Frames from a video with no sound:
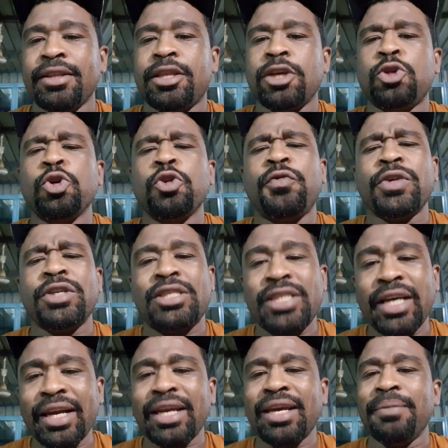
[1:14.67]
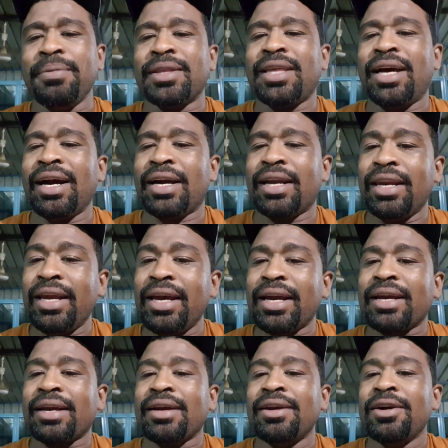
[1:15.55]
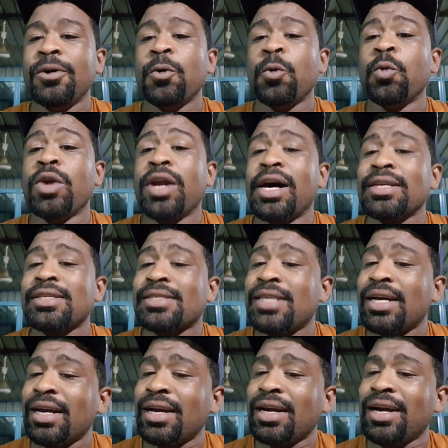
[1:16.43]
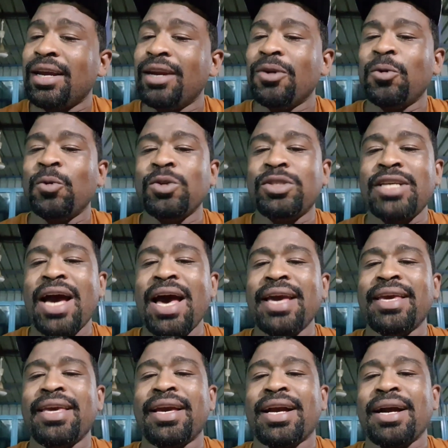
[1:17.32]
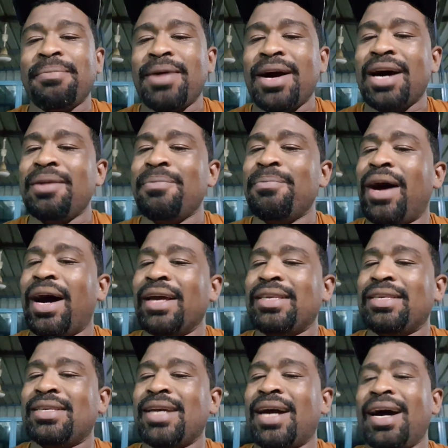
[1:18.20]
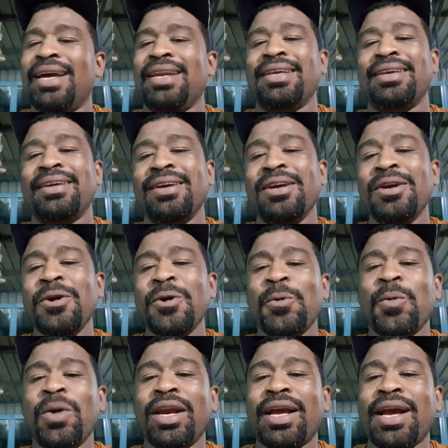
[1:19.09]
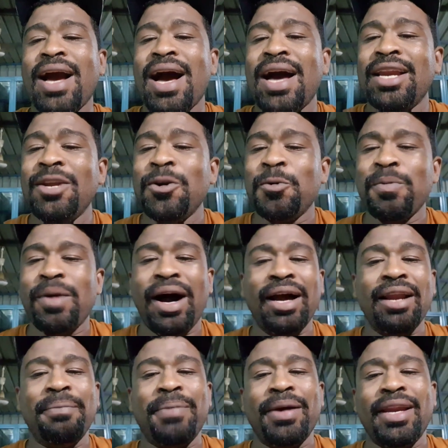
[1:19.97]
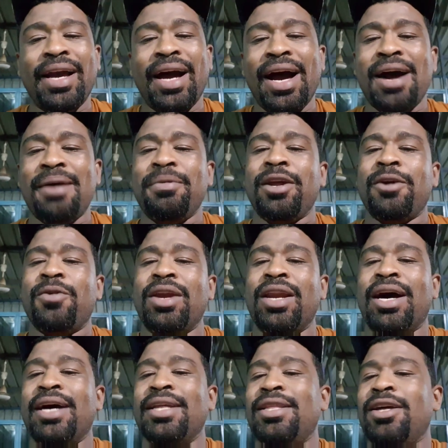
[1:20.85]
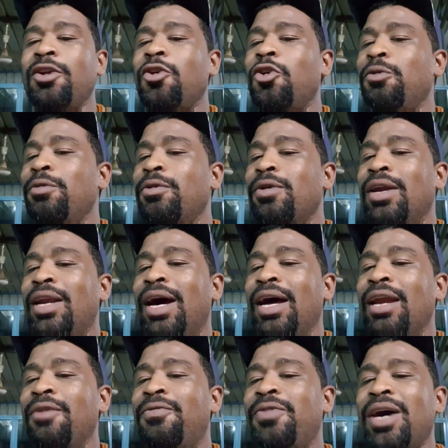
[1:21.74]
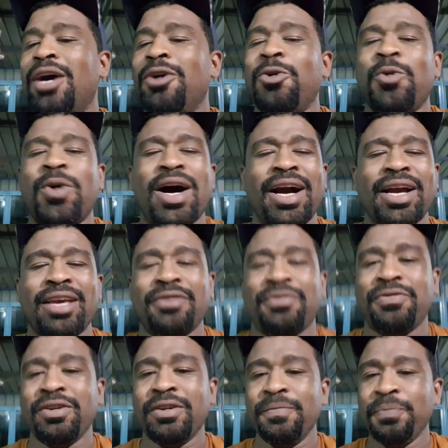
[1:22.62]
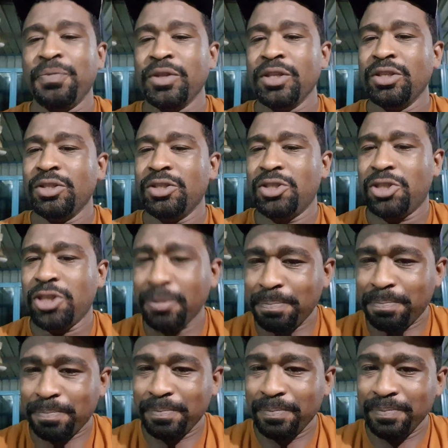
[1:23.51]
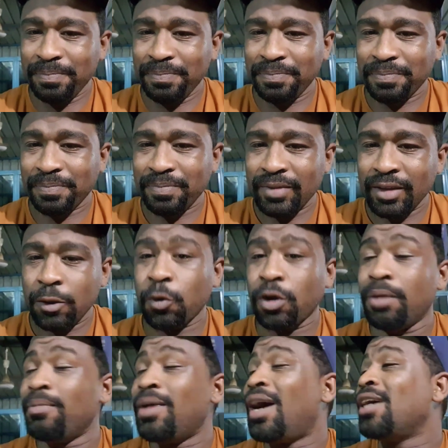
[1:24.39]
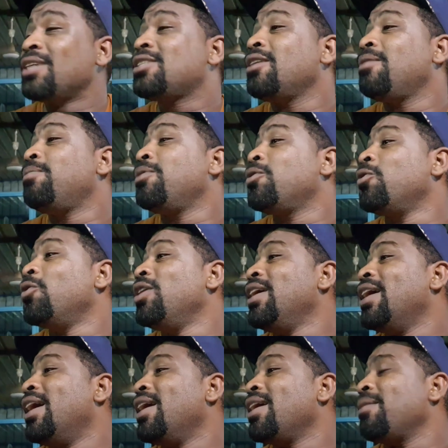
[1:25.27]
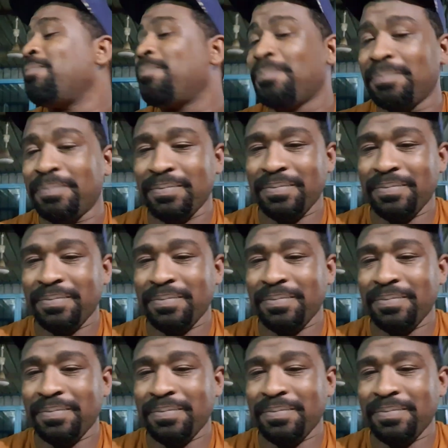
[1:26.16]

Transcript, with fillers: تشوف الشرقي بيضحك لك وناس دنقل وشايقي كمان مع الجعلي والكاهلي ومع البني عامري والأدروبي والحلفاوي واقف شوف والمحس اللي بيقول يا رب